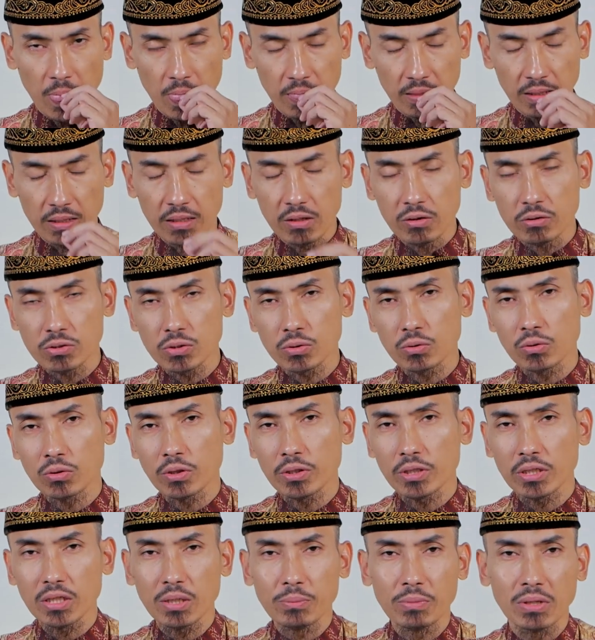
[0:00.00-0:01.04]
karena Rasulullah
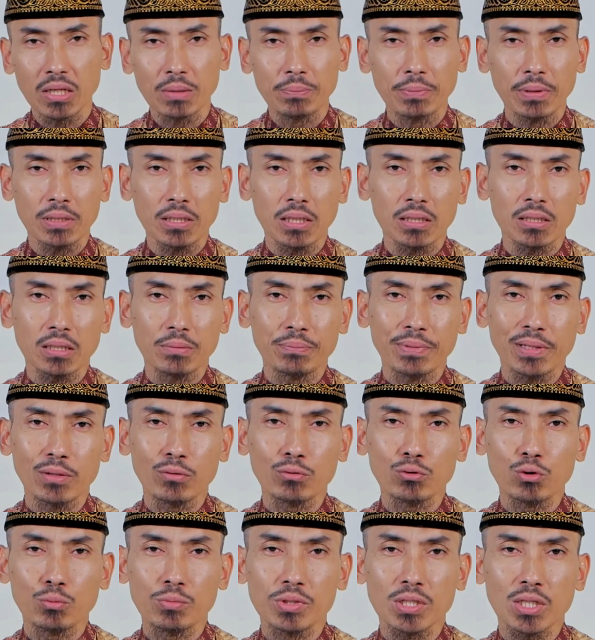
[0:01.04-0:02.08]
tidak mendapatkan tempat
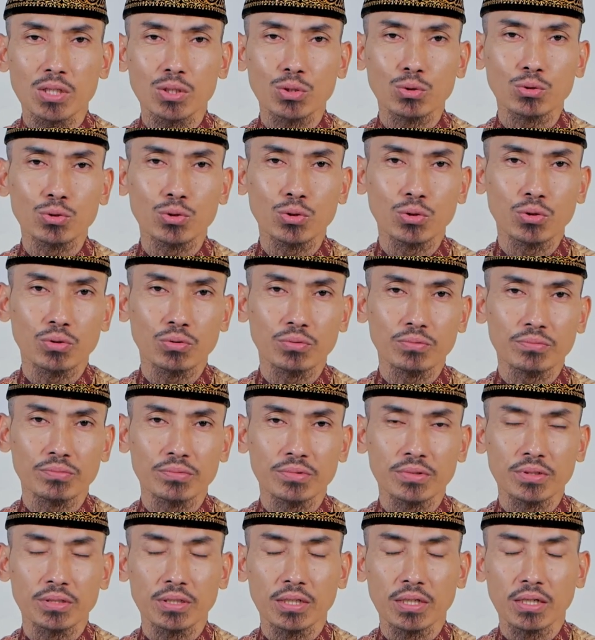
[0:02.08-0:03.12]
untuk bisa sujud
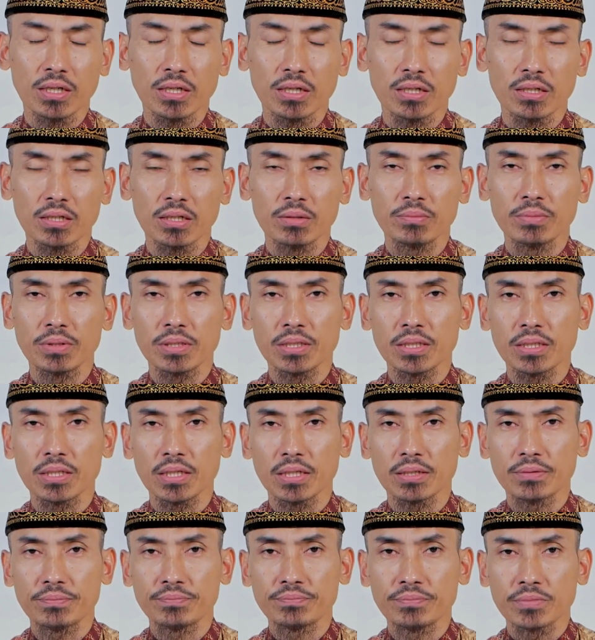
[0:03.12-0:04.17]
ya
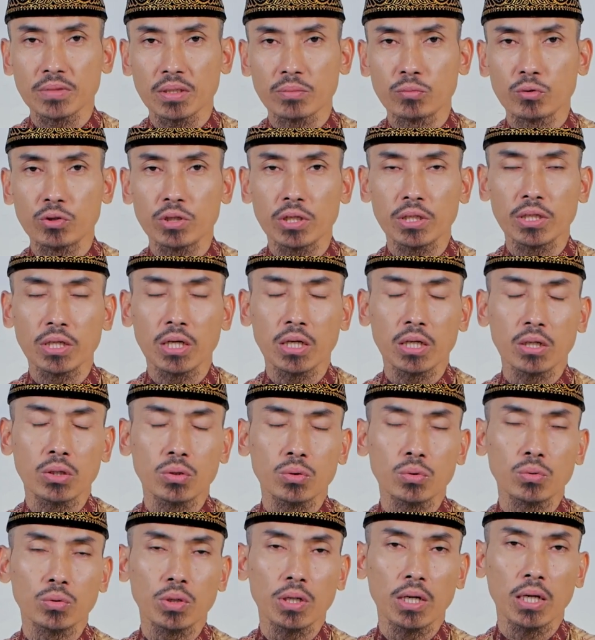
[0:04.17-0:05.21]
demikian kemudian yang
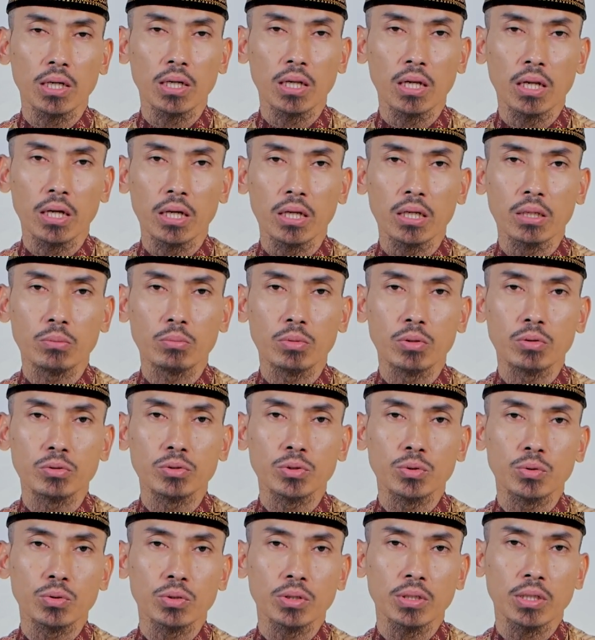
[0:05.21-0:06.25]
kedua adalah ini
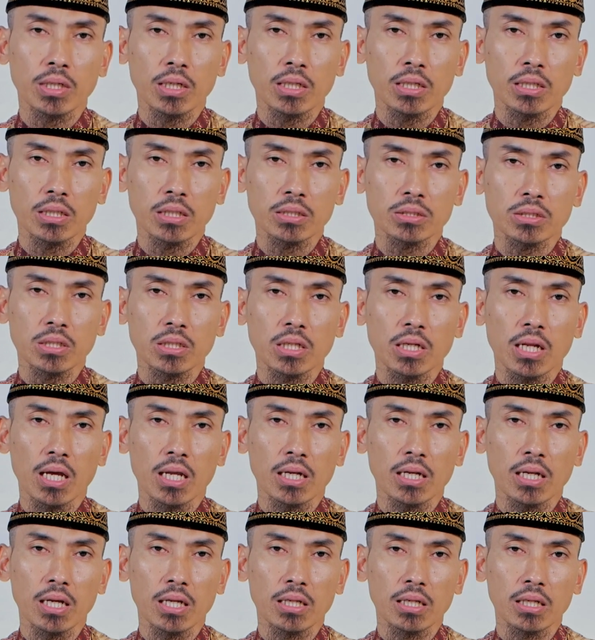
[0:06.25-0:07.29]
menunjukkan
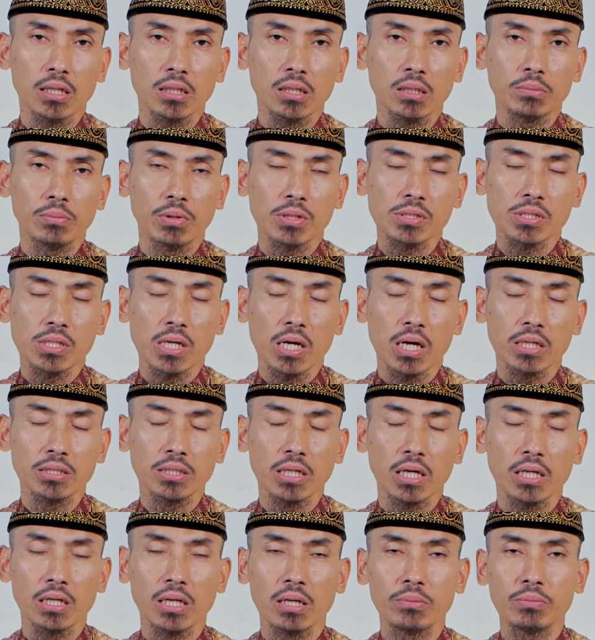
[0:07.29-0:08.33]
kesederhanaan dan
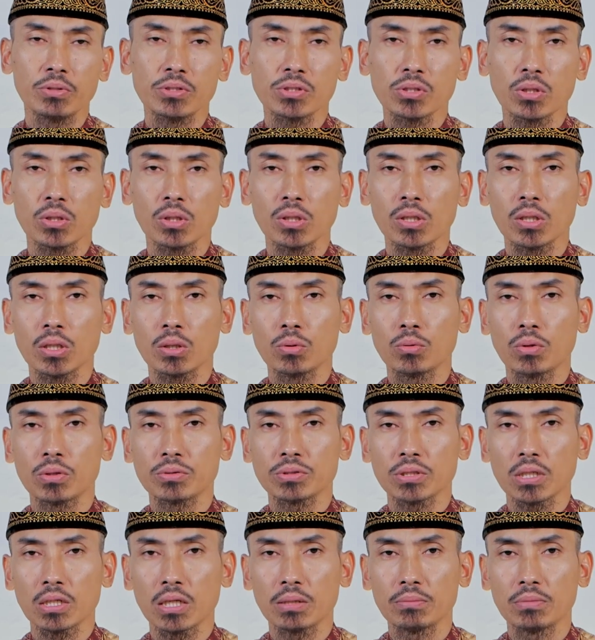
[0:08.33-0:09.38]
kebersahajaan Nabi Shallallahu Alaihi
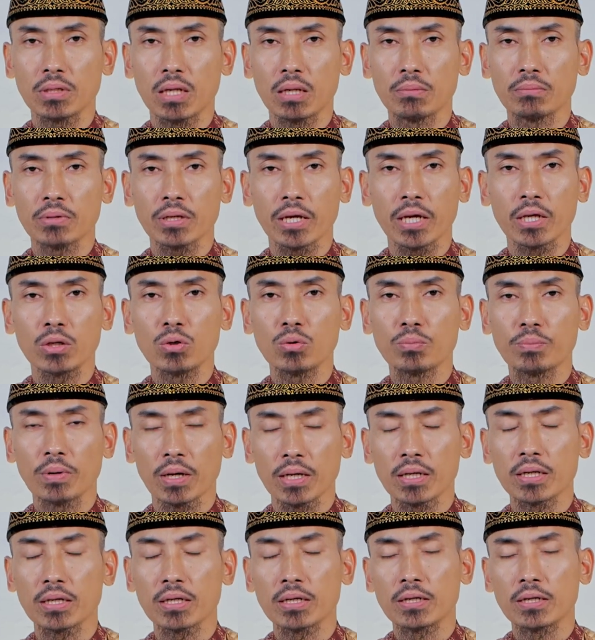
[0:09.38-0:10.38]
Wasallam dalam kehidupan